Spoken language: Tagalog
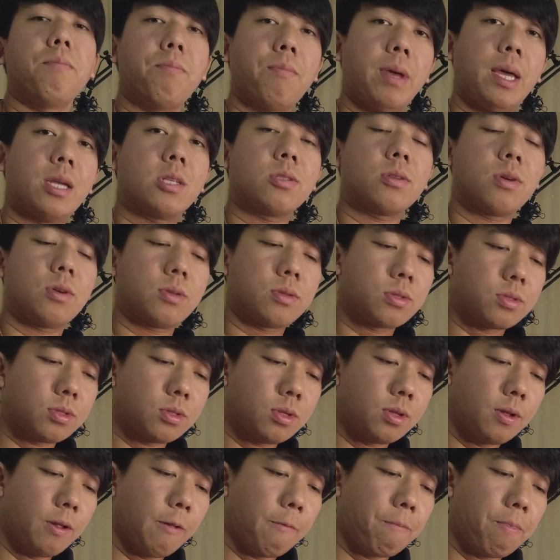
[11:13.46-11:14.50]
pesos.
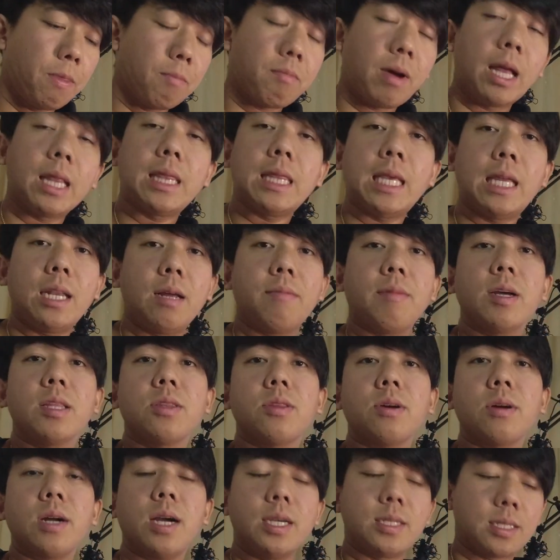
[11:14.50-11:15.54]
Monthly naman
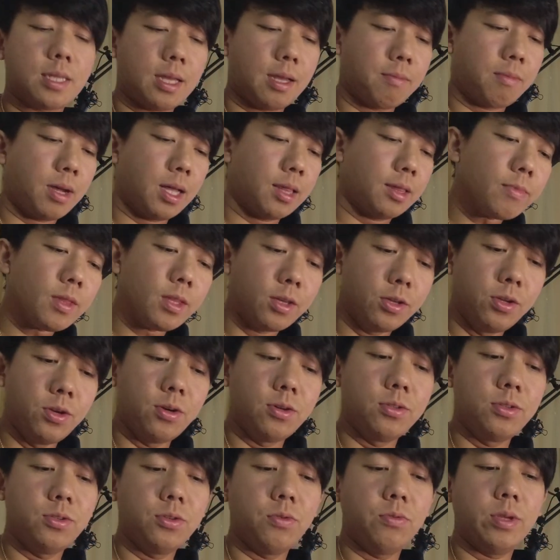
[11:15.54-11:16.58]
to guys, ha? Month.
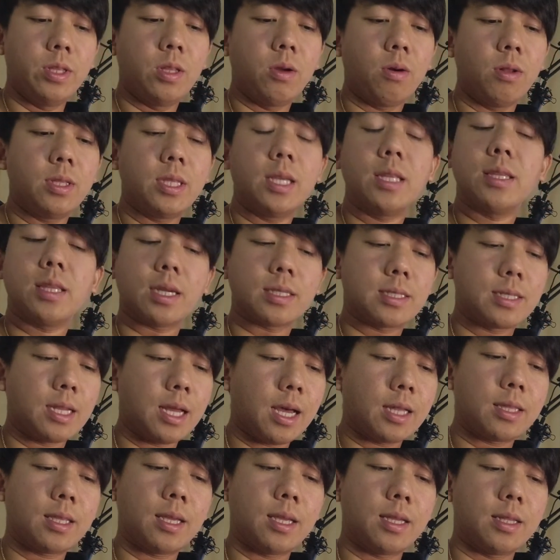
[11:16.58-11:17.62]
Yun, yung withholding tax
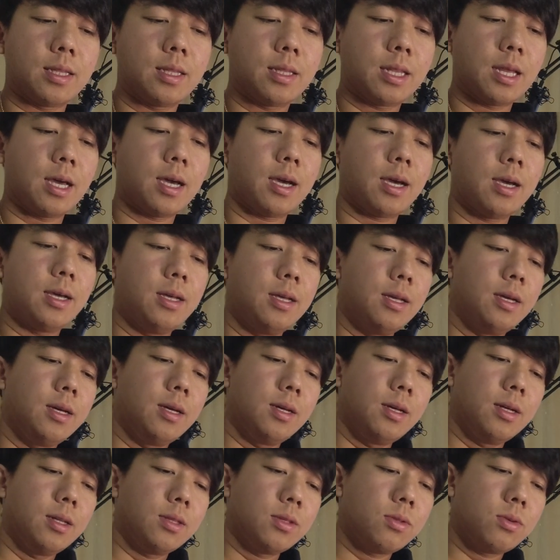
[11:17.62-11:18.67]
natin na
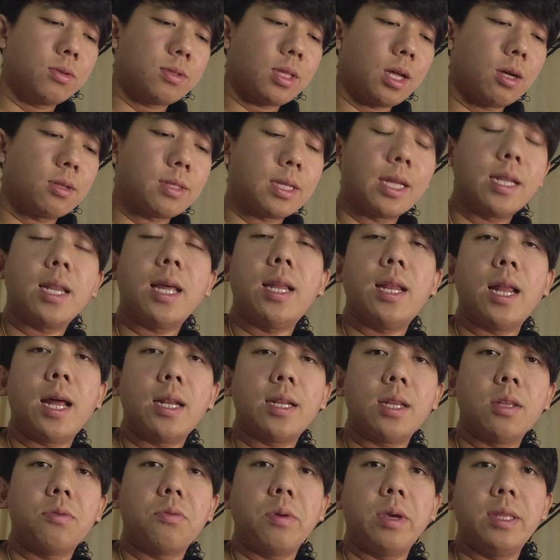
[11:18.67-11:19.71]

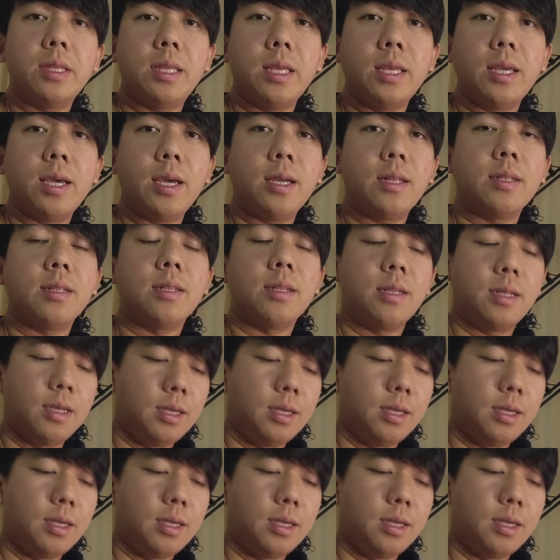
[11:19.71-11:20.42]
2,920 yen.